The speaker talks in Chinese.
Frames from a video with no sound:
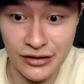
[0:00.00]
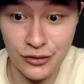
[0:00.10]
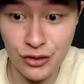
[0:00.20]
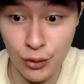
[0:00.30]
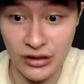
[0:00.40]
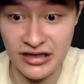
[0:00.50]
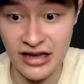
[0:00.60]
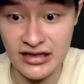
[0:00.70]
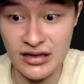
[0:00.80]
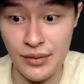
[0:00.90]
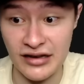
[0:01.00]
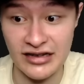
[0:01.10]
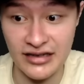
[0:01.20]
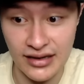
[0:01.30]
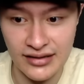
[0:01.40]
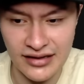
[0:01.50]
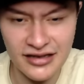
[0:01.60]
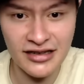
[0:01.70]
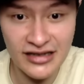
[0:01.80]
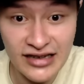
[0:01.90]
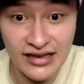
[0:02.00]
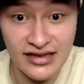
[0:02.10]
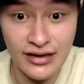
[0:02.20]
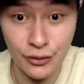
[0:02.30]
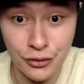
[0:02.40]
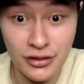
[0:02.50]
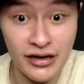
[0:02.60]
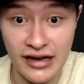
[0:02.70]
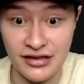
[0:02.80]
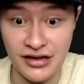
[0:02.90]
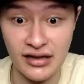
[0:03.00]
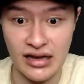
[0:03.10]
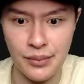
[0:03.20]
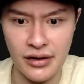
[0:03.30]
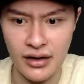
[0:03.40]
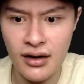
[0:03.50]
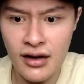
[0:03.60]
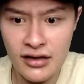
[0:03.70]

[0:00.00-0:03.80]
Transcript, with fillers: 就送你三十美金的现金，这是现金哦，就是可以直接提币的。